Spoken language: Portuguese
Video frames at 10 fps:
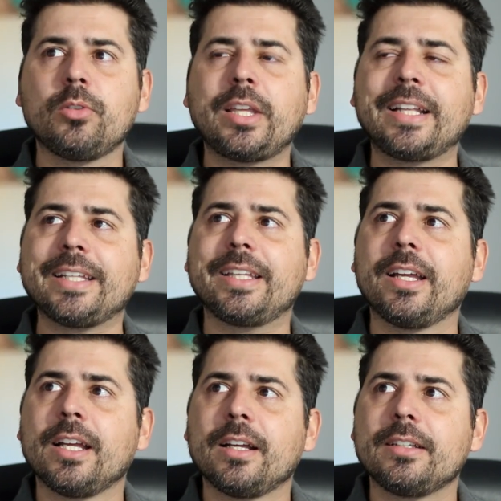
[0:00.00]
não tem
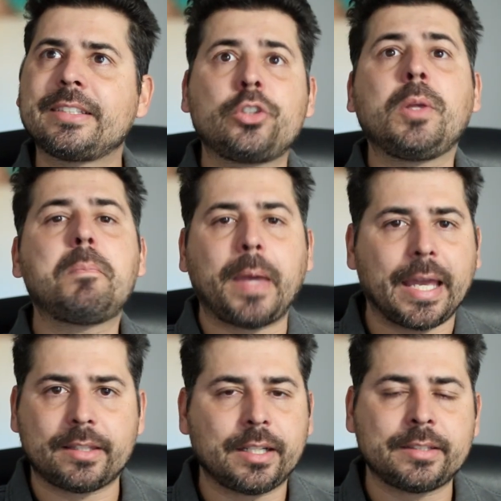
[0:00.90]
nada escrito em
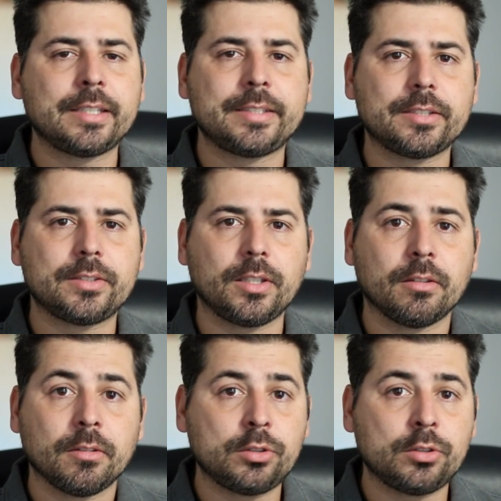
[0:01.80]
pedra que tem que ser assim.